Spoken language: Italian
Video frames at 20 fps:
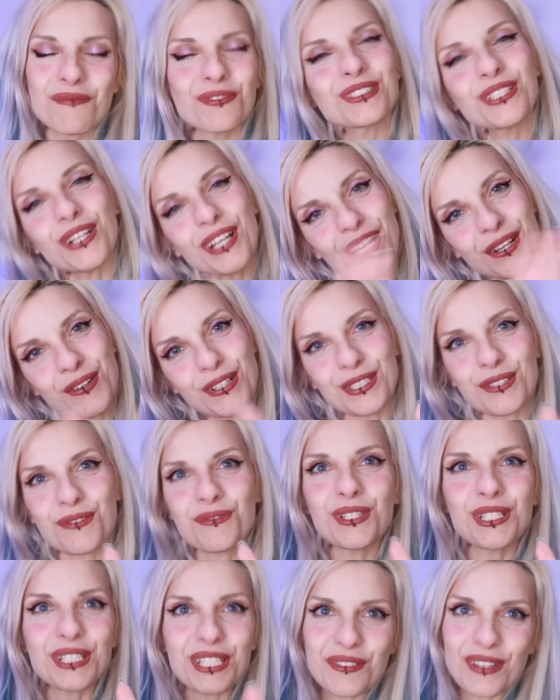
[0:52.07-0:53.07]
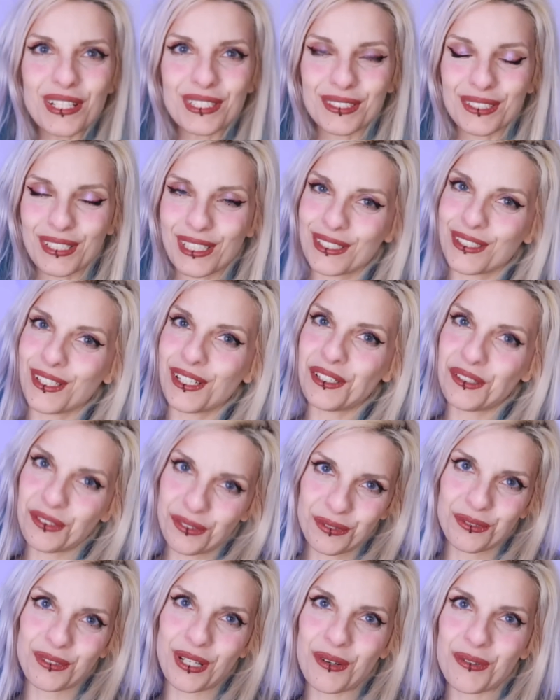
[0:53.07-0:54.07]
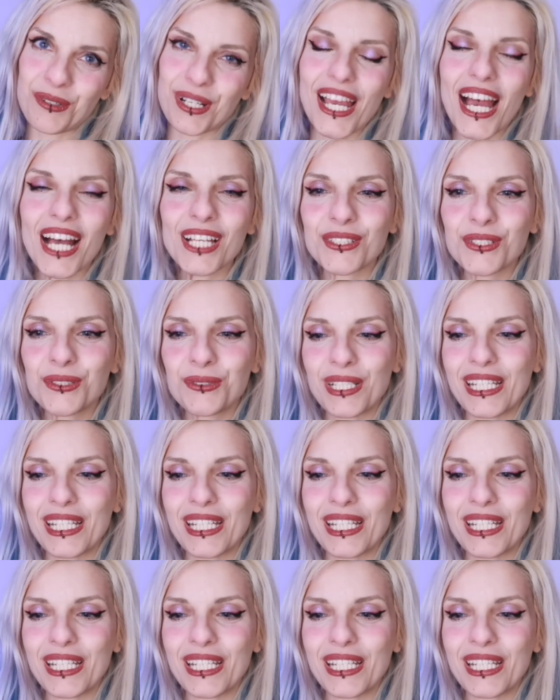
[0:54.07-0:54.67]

So che questo è un video diverso dal solito, non è un caso,